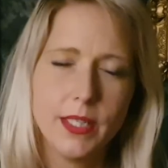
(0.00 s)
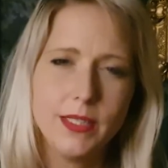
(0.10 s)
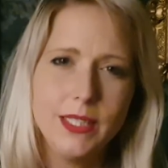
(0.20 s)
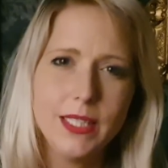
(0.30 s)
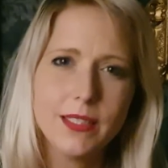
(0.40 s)

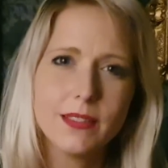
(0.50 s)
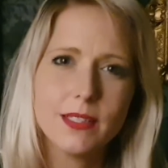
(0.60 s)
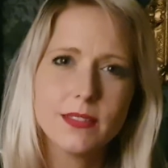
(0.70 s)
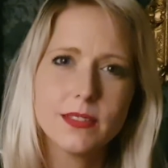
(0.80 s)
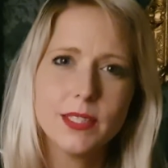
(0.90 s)
nicht,
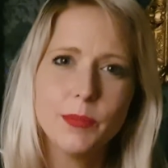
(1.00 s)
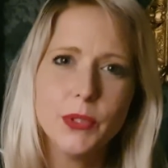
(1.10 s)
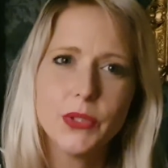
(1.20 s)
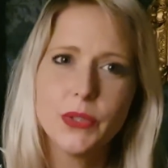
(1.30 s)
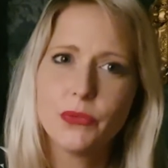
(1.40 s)
dass ich
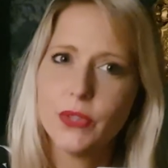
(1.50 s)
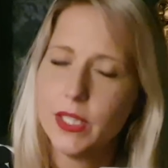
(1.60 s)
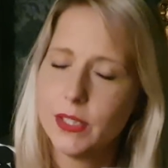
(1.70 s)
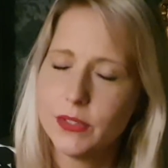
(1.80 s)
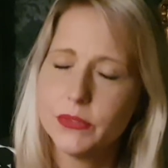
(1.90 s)
mir die
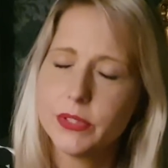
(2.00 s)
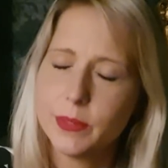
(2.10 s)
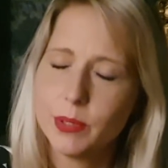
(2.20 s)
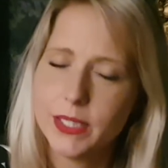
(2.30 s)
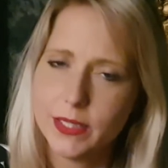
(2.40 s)
Finger
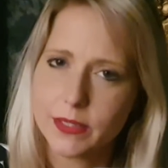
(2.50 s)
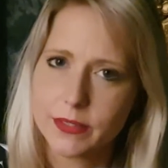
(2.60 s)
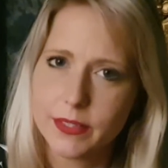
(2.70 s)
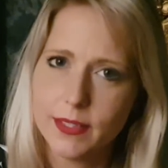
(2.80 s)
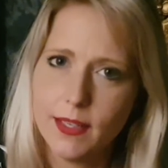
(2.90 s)

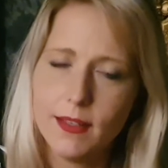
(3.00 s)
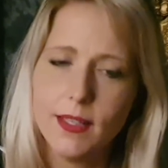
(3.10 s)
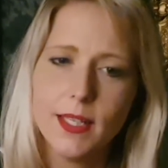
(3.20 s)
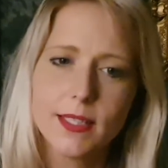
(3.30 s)
verbrenne. Ja?